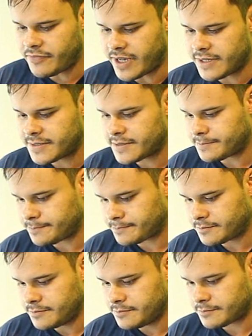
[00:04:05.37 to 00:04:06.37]
a gente faz?
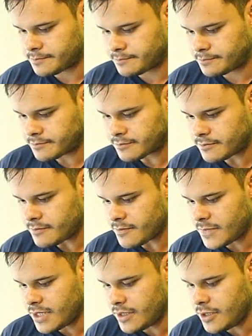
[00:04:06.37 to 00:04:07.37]

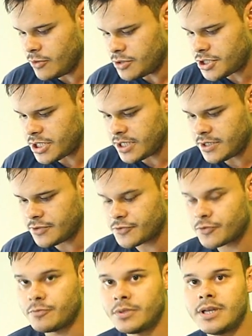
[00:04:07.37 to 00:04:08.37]
Eu
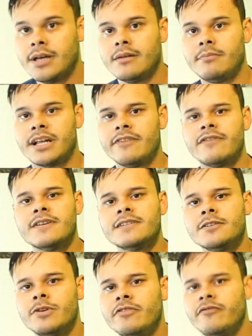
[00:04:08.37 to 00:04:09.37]
utilizo para
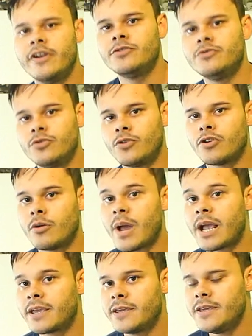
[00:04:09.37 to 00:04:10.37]
fazer o efeito do
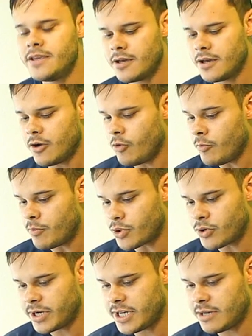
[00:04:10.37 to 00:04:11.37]
chroma key um
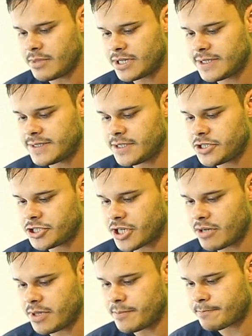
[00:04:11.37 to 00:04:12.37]
programa que se
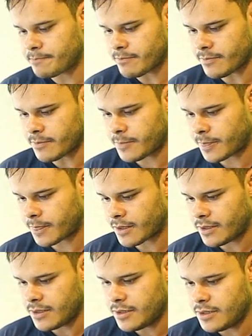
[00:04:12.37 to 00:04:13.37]
chama
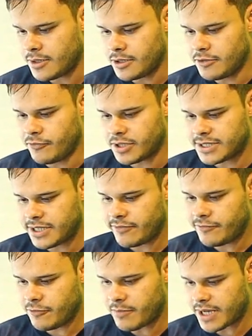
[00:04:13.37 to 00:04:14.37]
eu vou até
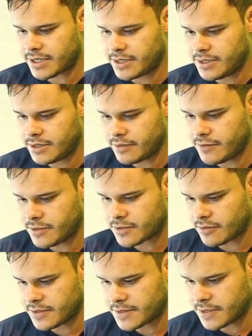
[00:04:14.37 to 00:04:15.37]
filmar aqui, quer ver
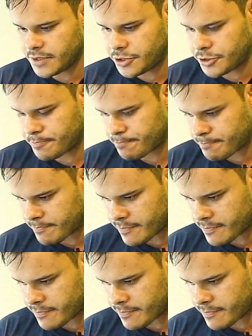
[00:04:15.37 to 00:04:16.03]
só um instante.